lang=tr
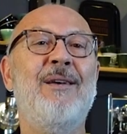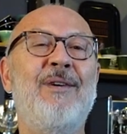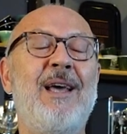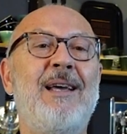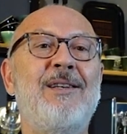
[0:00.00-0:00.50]

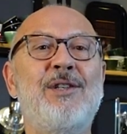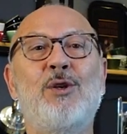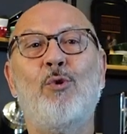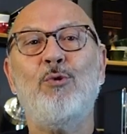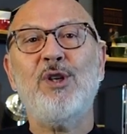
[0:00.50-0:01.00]
ve işte
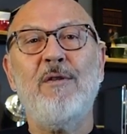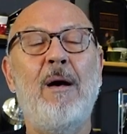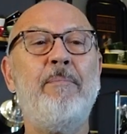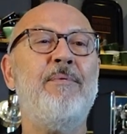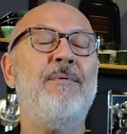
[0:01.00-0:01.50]
soru
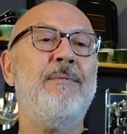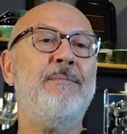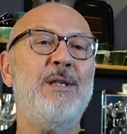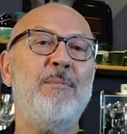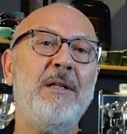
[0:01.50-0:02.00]
cevap
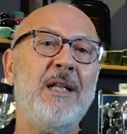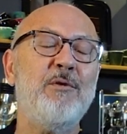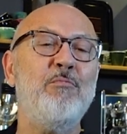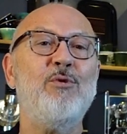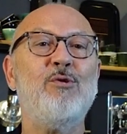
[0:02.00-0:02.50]
bizim anlatımımız